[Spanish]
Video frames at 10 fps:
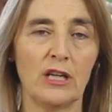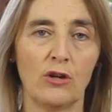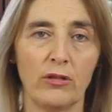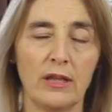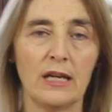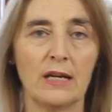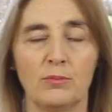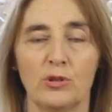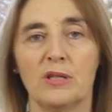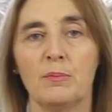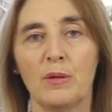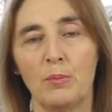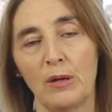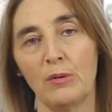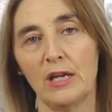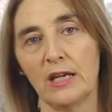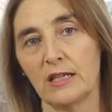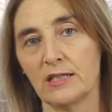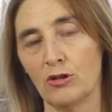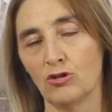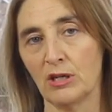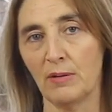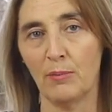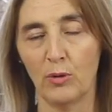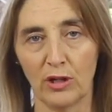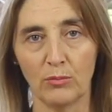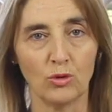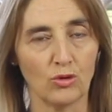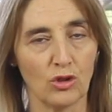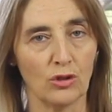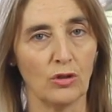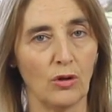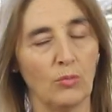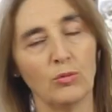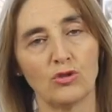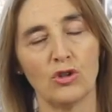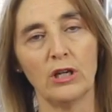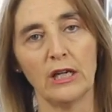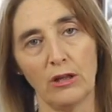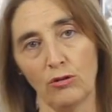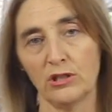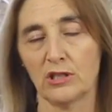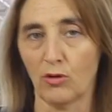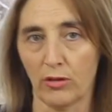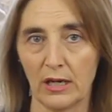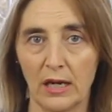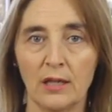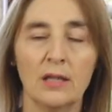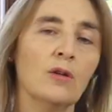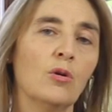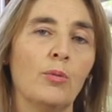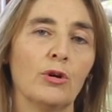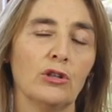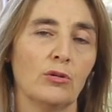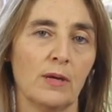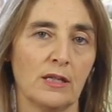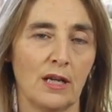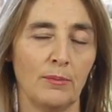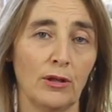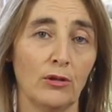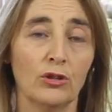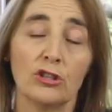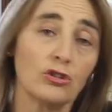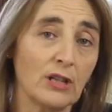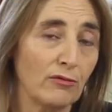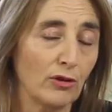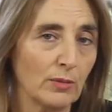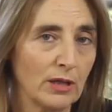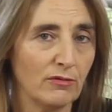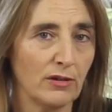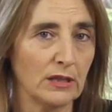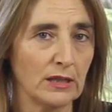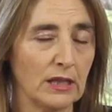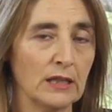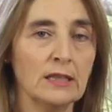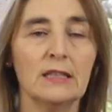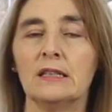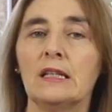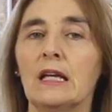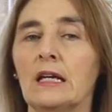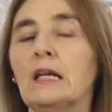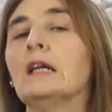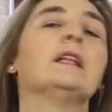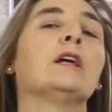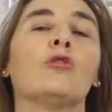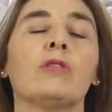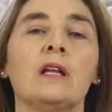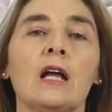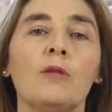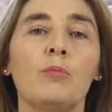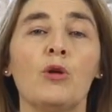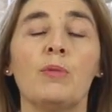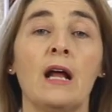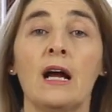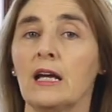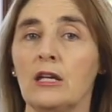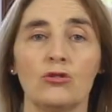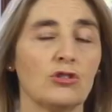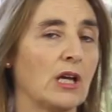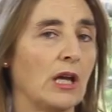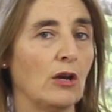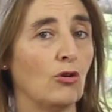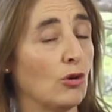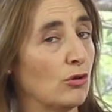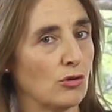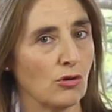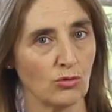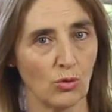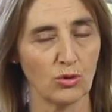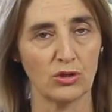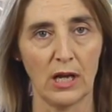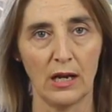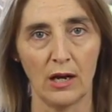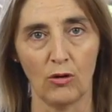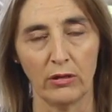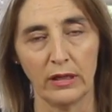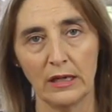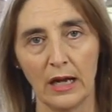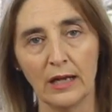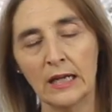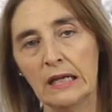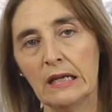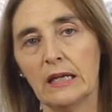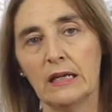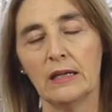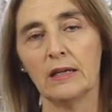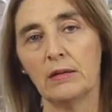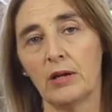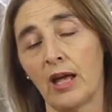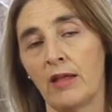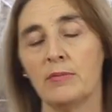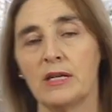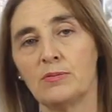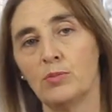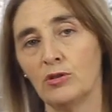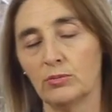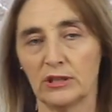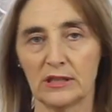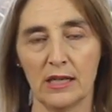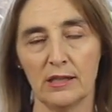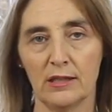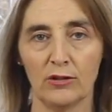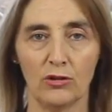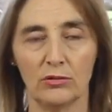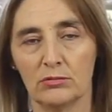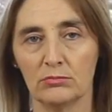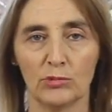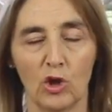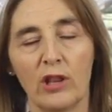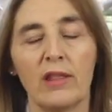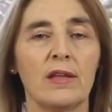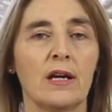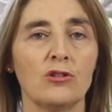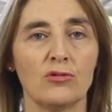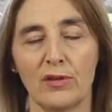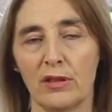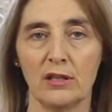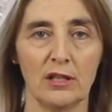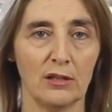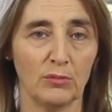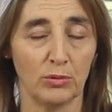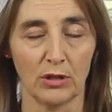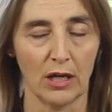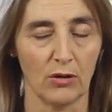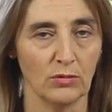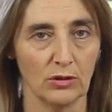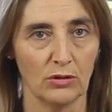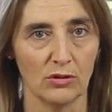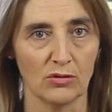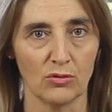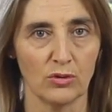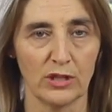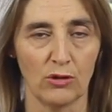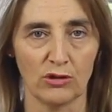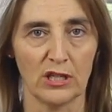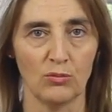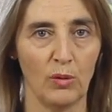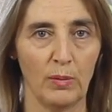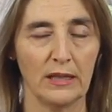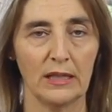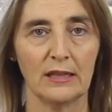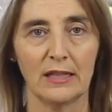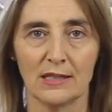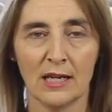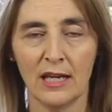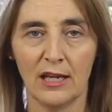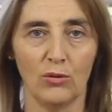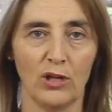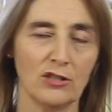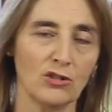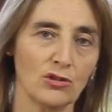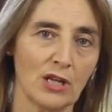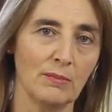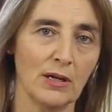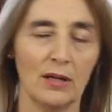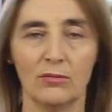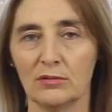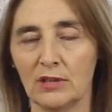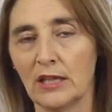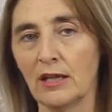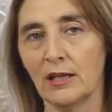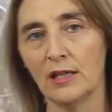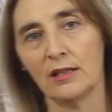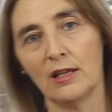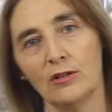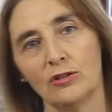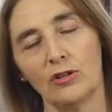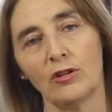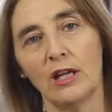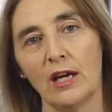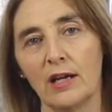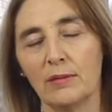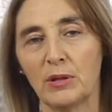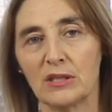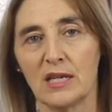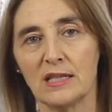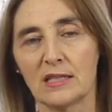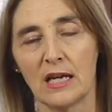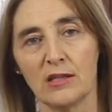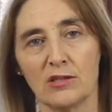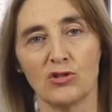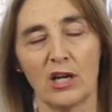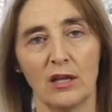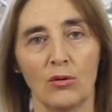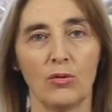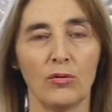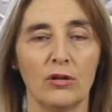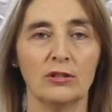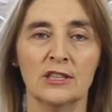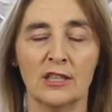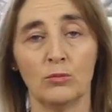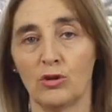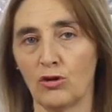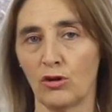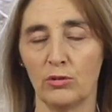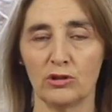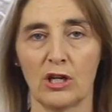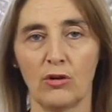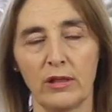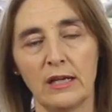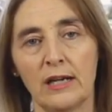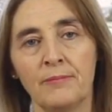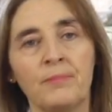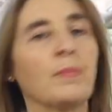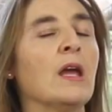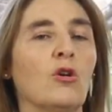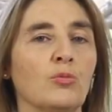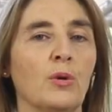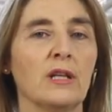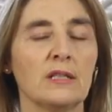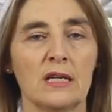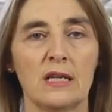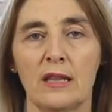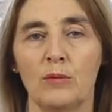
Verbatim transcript: de cocina pues siempre previenen que se nos evapore mucho, mucho líquido y se cocina un poquito más rápido. Es otra forma diferente de, cocinar, pero para aquellos que no os gusta la cocina y, que además bueno, pues, eh, no, no le dedicáis suficiente tiempo porque como no os gusta no estáis muy pendientes y un día se os quema un ingrediente, otro día pensáis que se os ha quedado crudo, pues los robots de cocina os pues pueden ser